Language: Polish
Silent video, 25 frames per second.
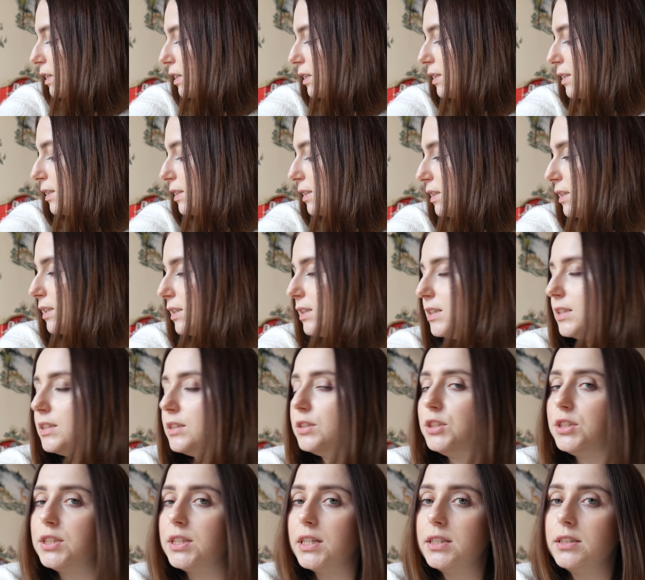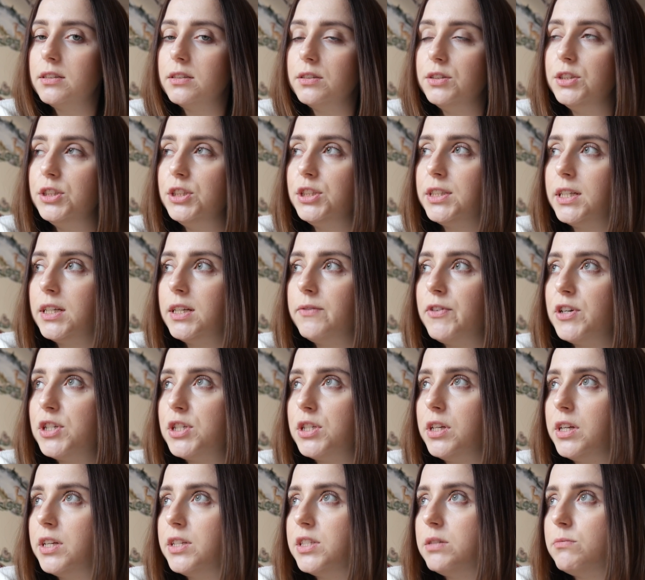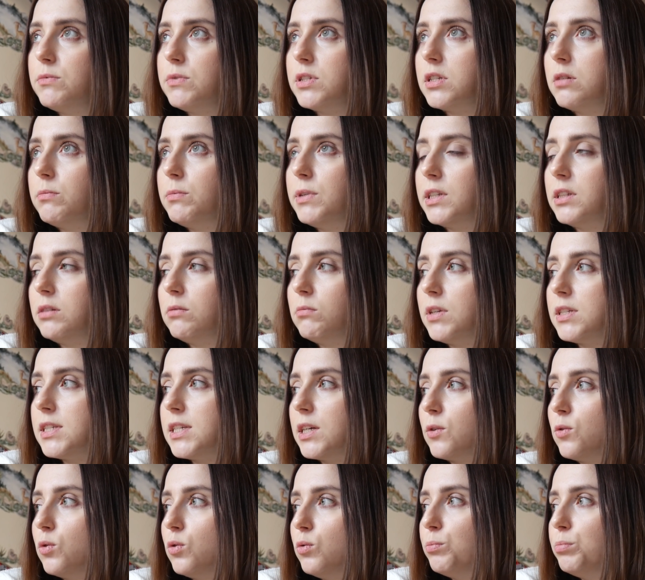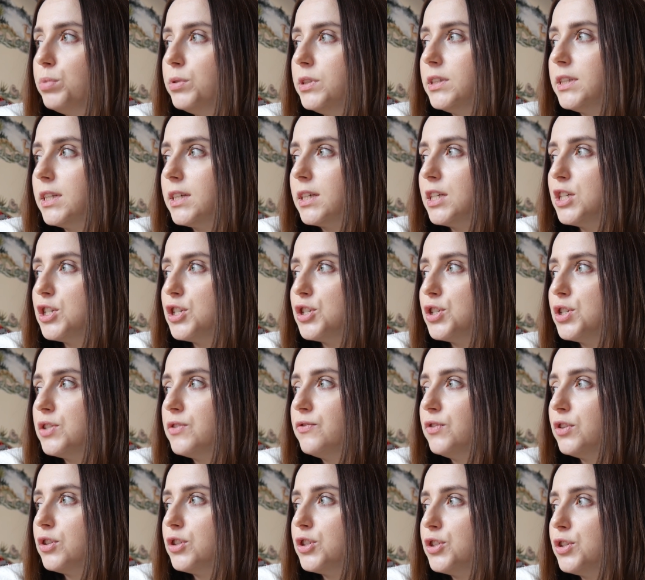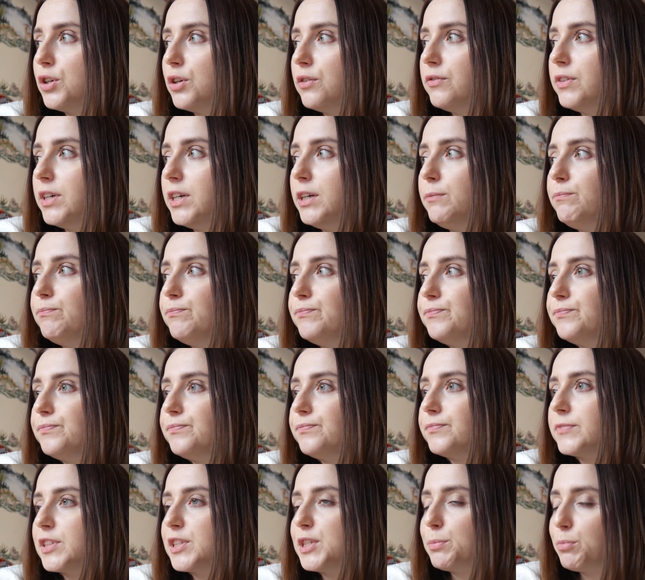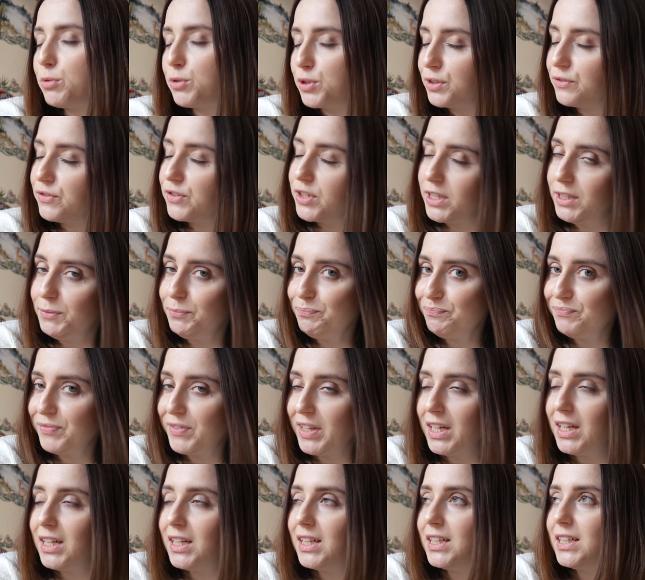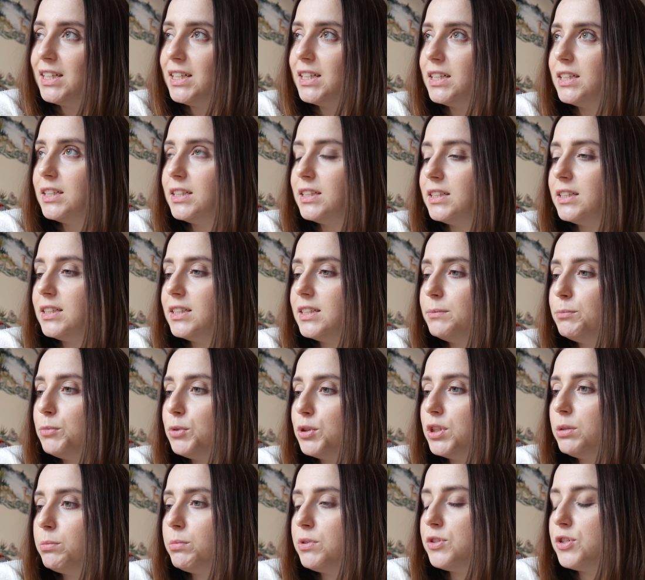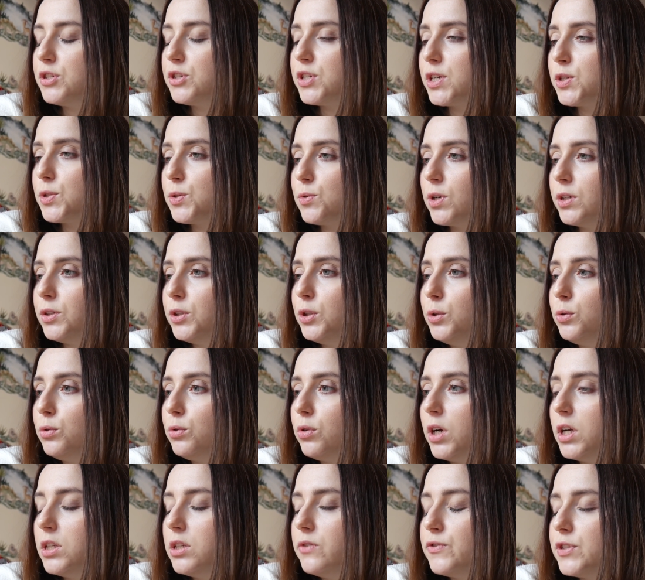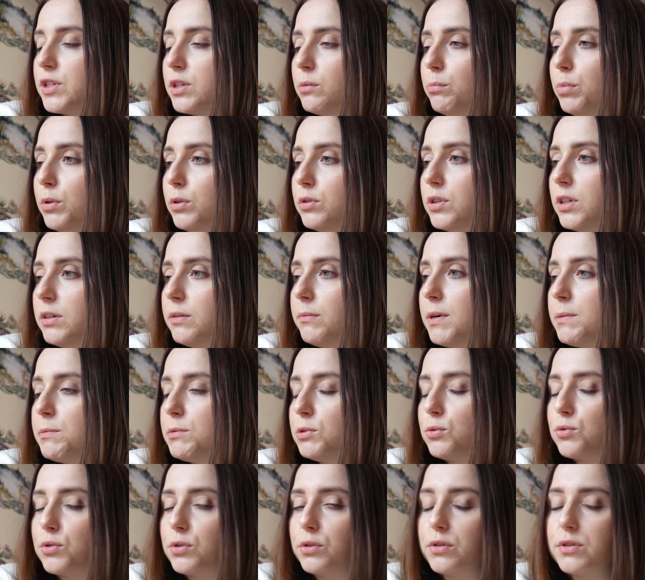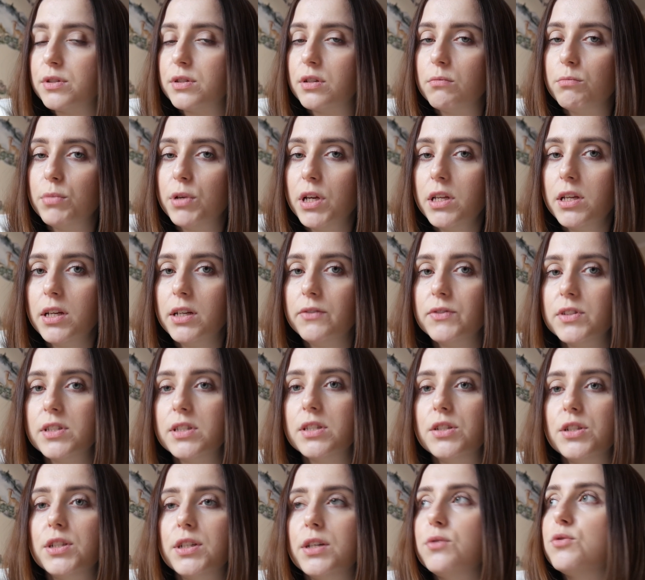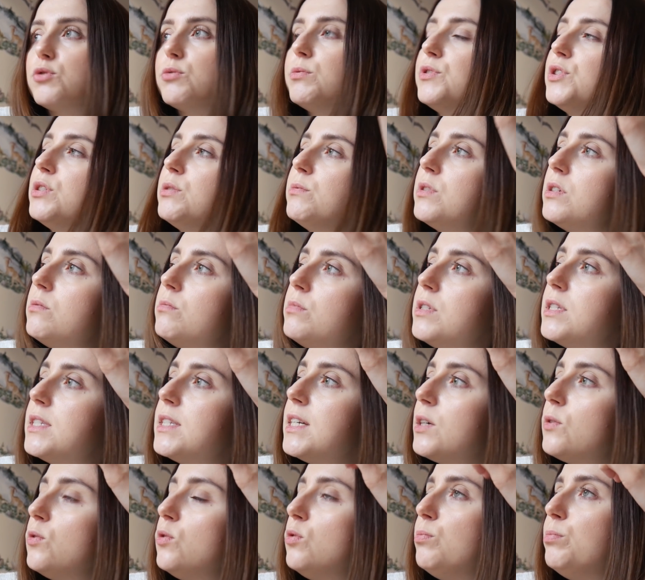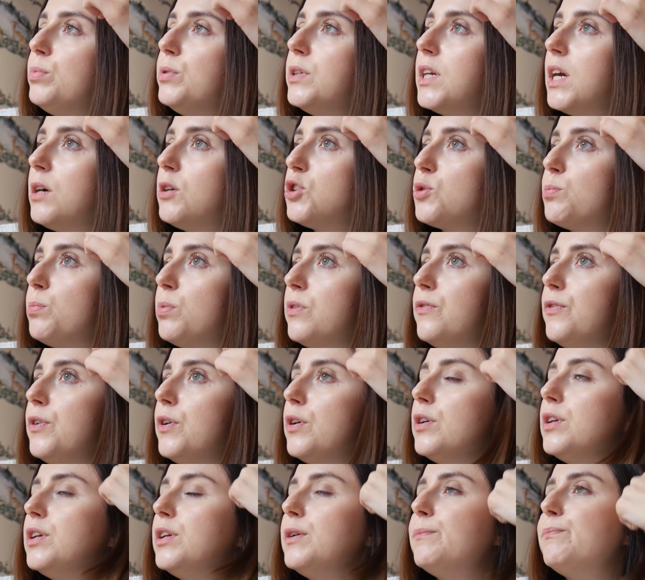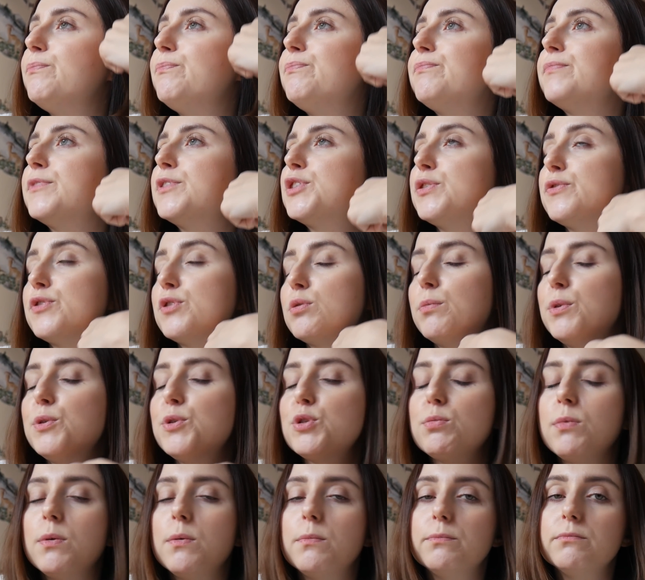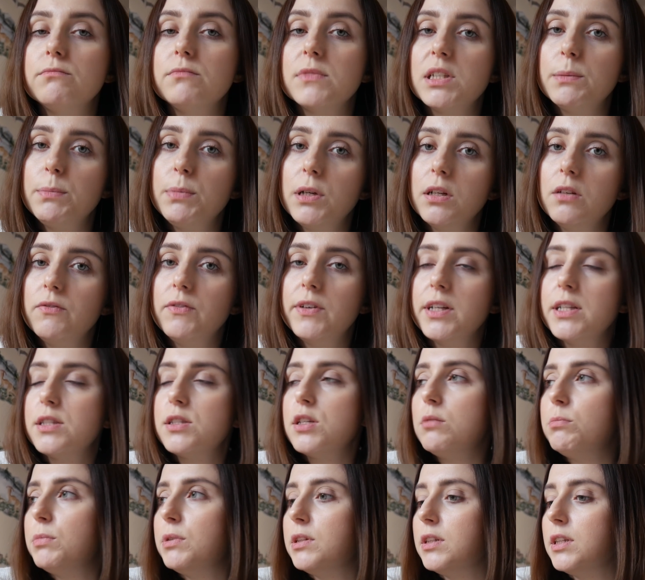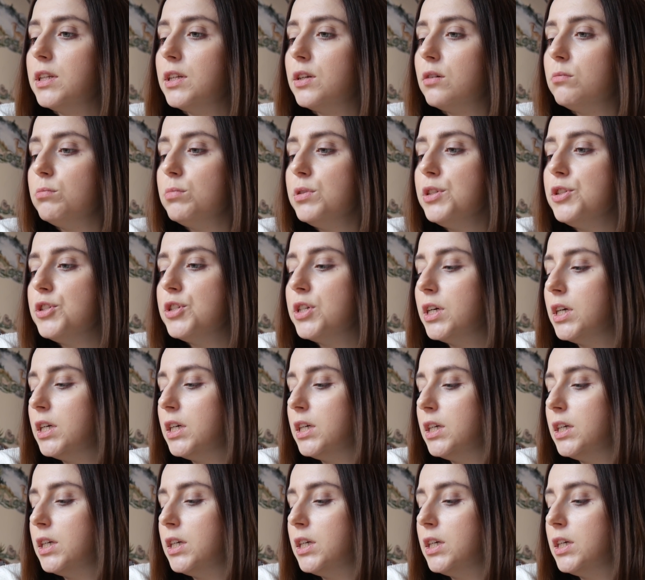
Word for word: Eee, dzisiaj właśnie jedziemy z Robertem na zakupy takie żywnościowe, mm, spożywcze, eee, bo nie będzie czasu ani jutro, ani w sobotę. Mamy dużo do zrobienia, więc dzisiaj już będziemy robić zakupy. Ja już powoli, znaczy w sumie już mam zaplanowane, co będę robić